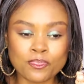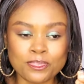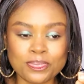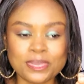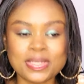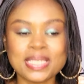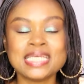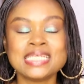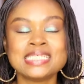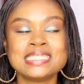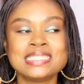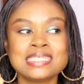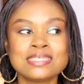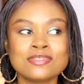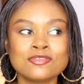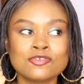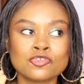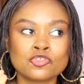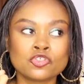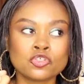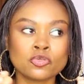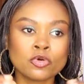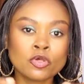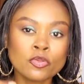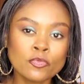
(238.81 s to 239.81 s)
plaisir de
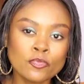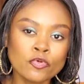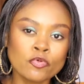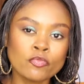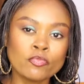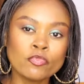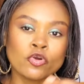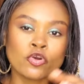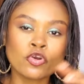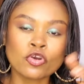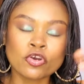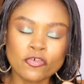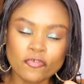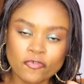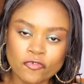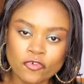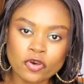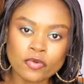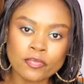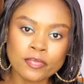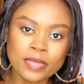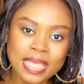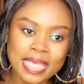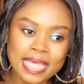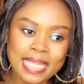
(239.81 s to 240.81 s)
ce monde, pour me
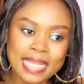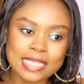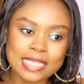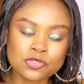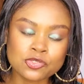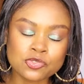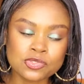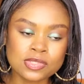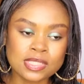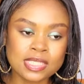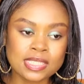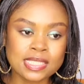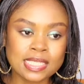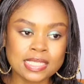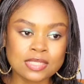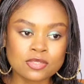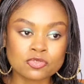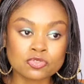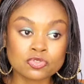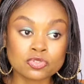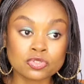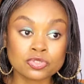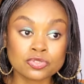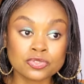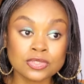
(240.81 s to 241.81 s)
conformer société
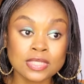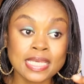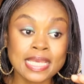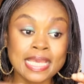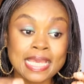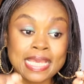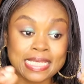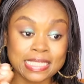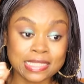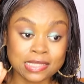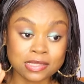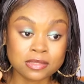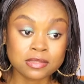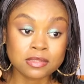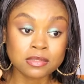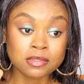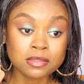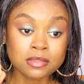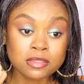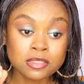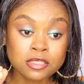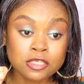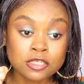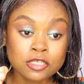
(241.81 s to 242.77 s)
d'aujourd'hui Est-ce que